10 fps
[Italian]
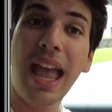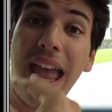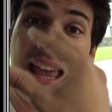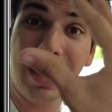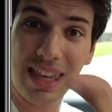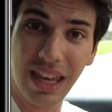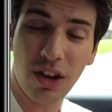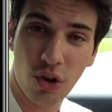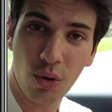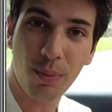e chi
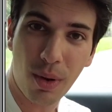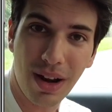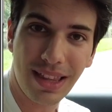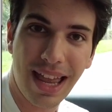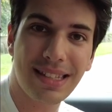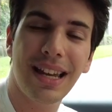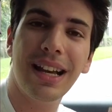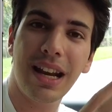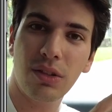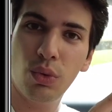compra una Tesla
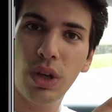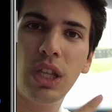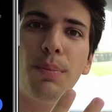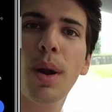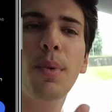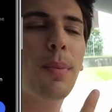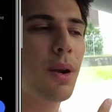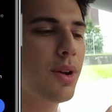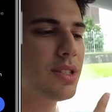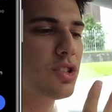gratuiti proprio
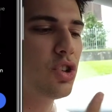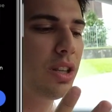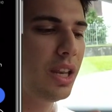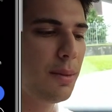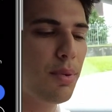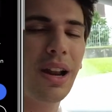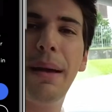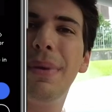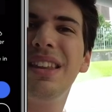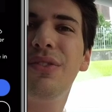per questa sorta di
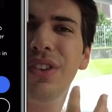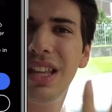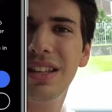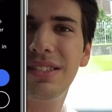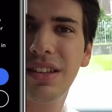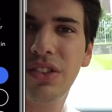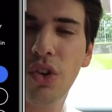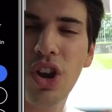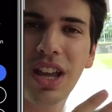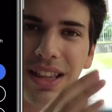programma di
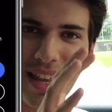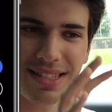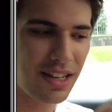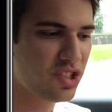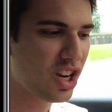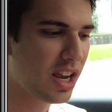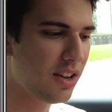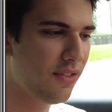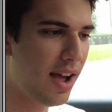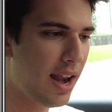fidelizzazione che Tesla cerca
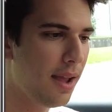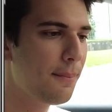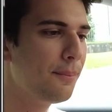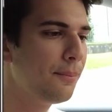di fare.